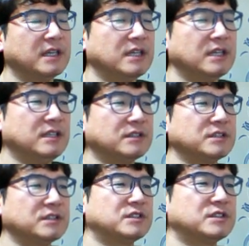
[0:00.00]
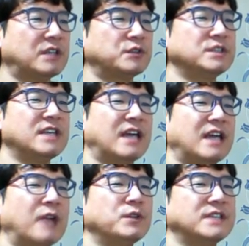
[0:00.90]
이것들은 대충 이제
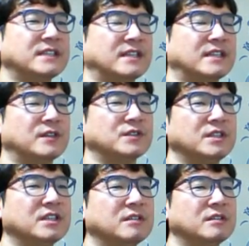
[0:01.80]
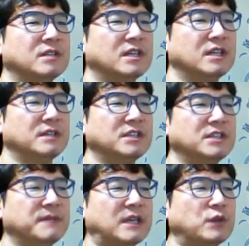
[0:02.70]
알고 있어야 된다는 거죠 이런 걸 시험에
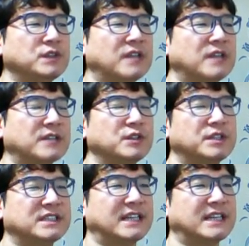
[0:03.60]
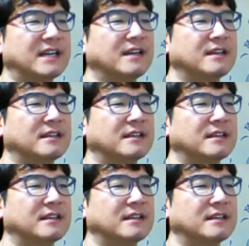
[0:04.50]
나올 수 있는 확률이 있으니까 예.